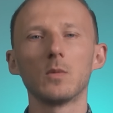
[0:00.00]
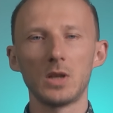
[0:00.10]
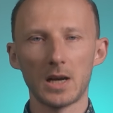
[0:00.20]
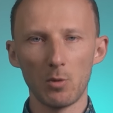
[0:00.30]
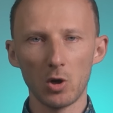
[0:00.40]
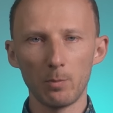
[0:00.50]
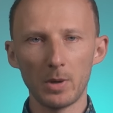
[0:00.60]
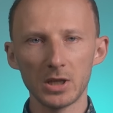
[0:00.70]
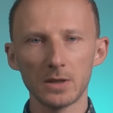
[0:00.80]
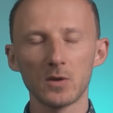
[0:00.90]
Jak mogą
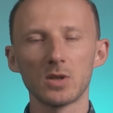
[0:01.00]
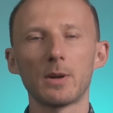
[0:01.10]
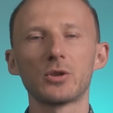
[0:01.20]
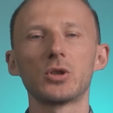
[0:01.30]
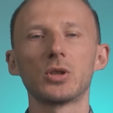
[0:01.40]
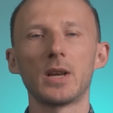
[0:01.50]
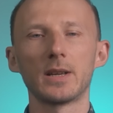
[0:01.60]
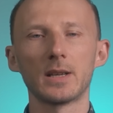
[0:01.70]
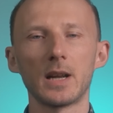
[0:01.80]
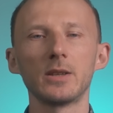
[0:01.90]
Państwo zobaczyć na
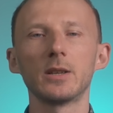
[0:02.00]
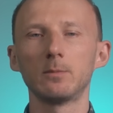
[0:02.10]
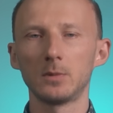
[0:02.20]
ekranie,